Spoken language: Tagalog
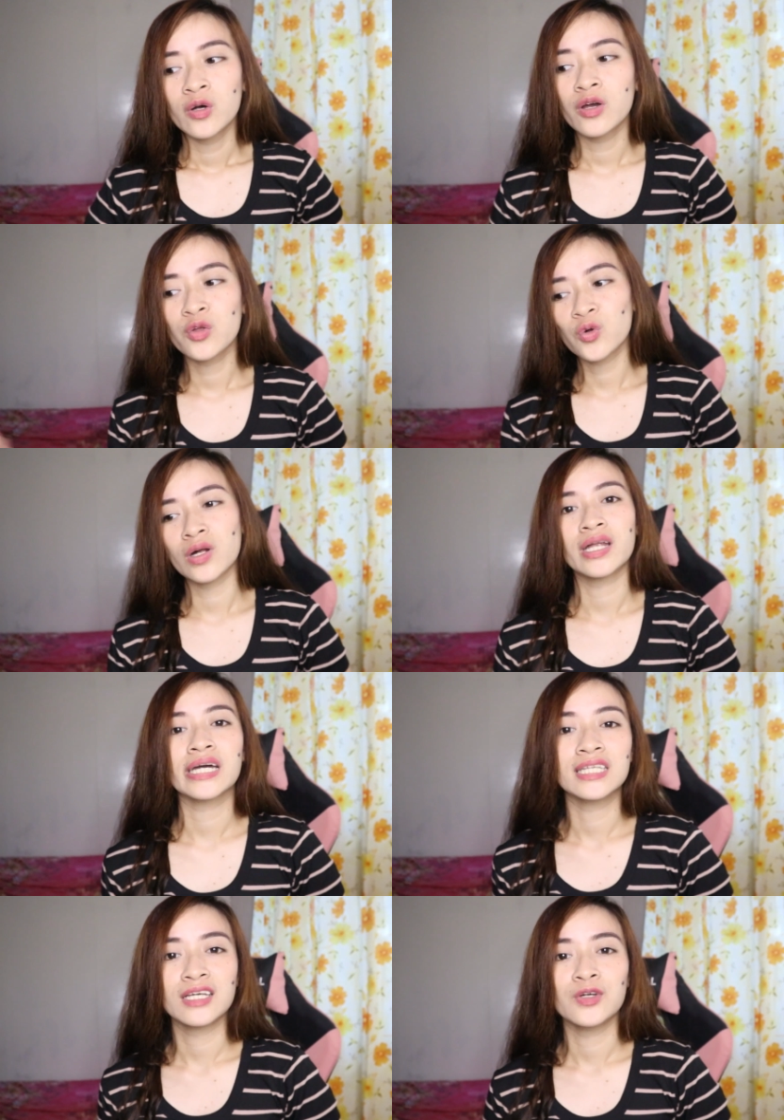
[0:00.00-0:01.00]
ngayon ko lang
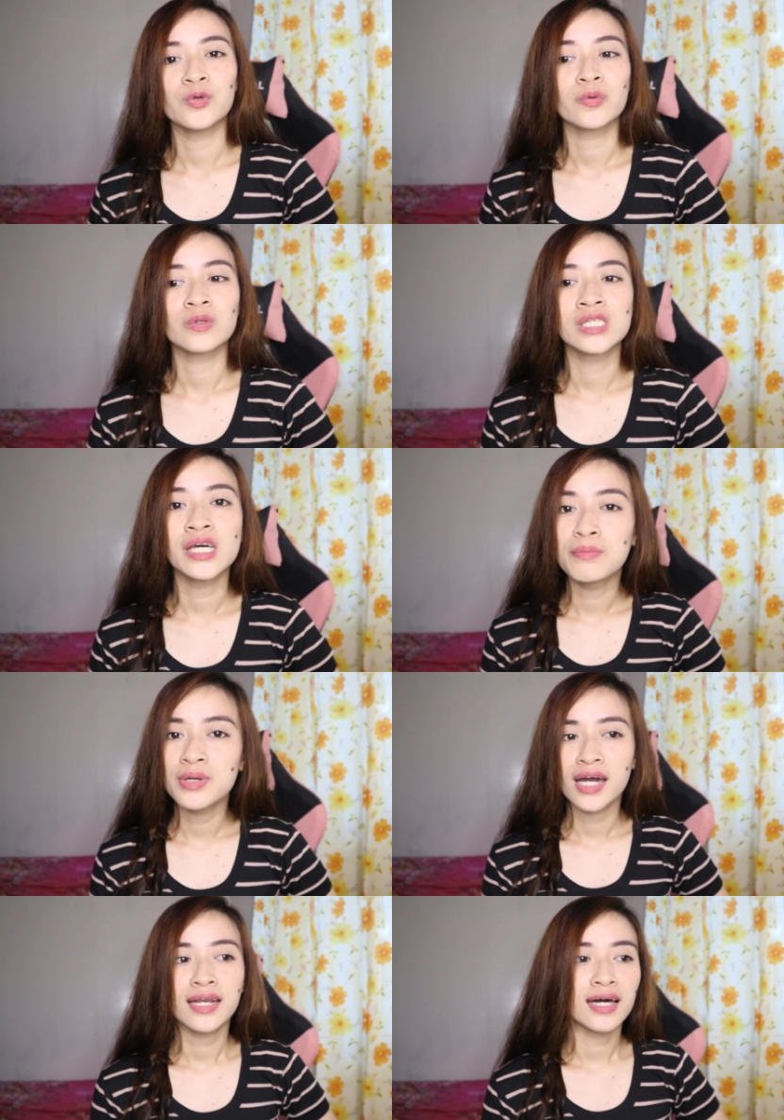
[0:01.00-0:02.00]
nakita yung
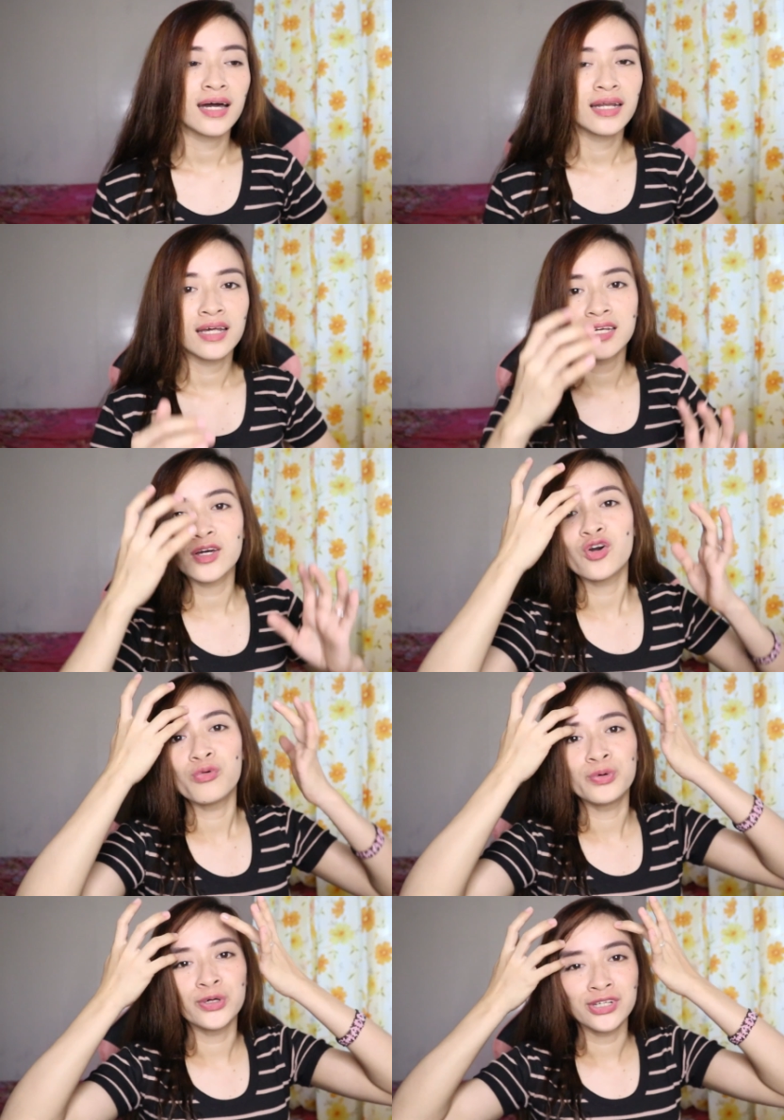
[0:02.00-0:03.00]
Zebia na
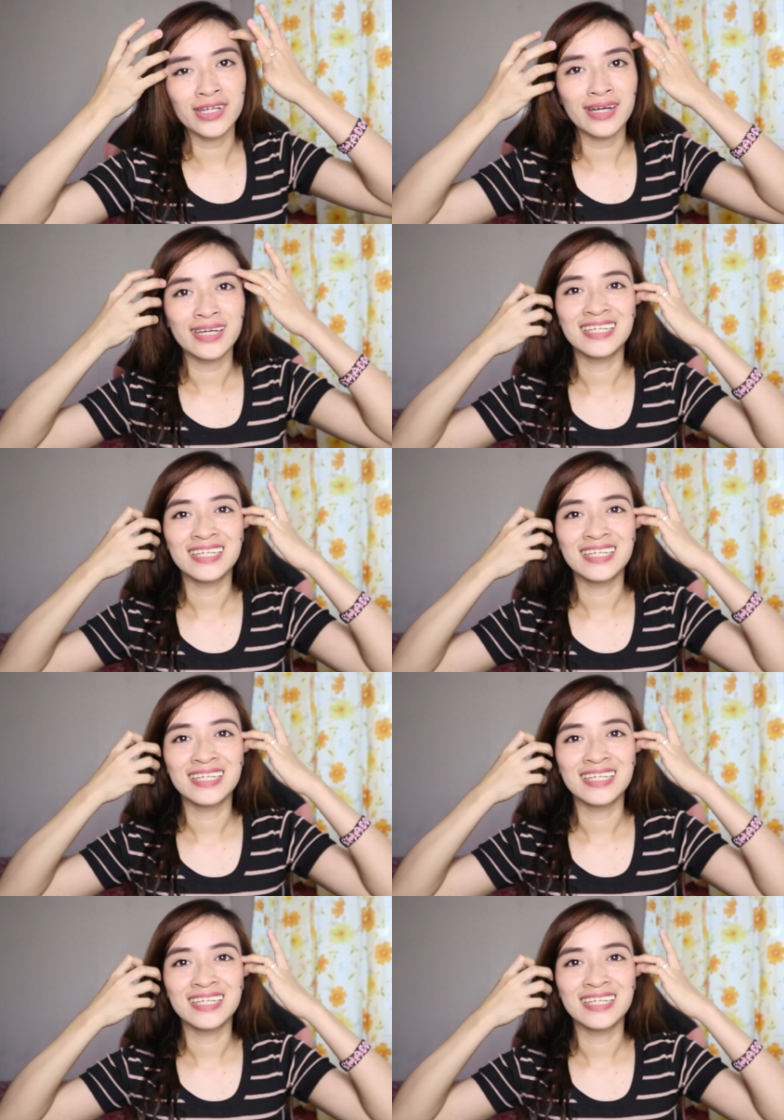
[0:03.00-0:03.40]
na-cover niya.